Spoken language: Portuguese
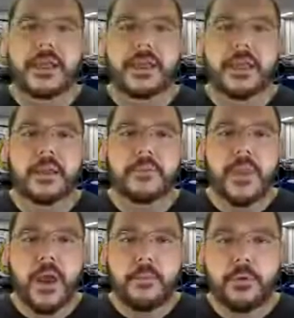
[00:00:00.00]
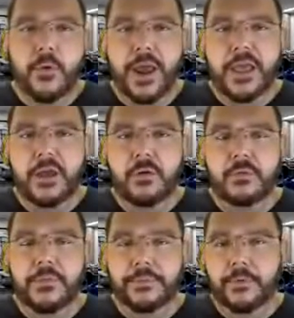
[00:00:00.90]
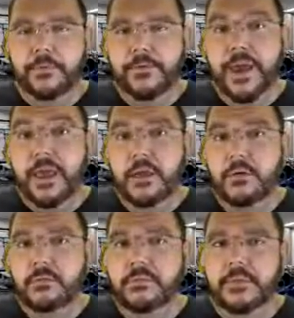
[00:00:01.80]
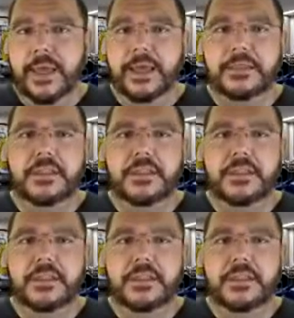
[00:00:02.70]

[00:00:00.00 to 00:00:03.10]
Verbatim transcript: aqui para um R1, para um VR1 né,